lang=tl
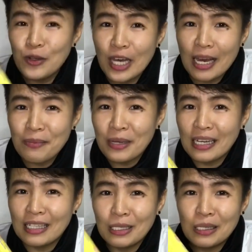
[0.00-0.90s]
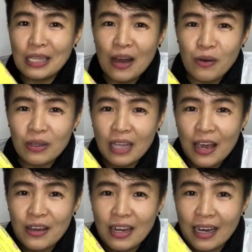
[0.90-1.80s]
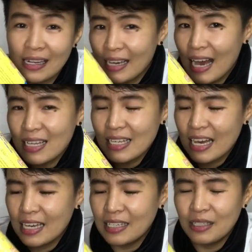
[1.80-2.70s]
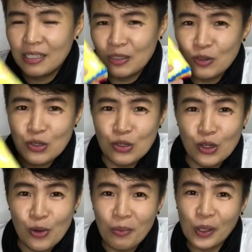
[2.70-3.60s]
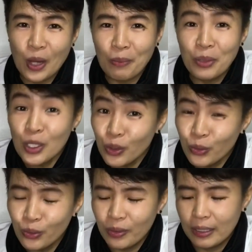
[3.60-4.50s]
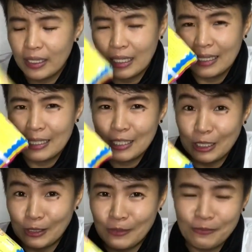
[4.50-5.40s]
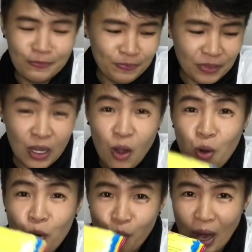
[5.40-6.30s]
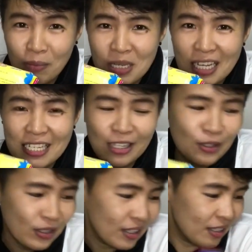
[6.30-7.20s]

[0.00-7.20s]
na kapag tinatawag tayo ng kalikasan, gusto niyo mag number 2. So, wipes and sagot.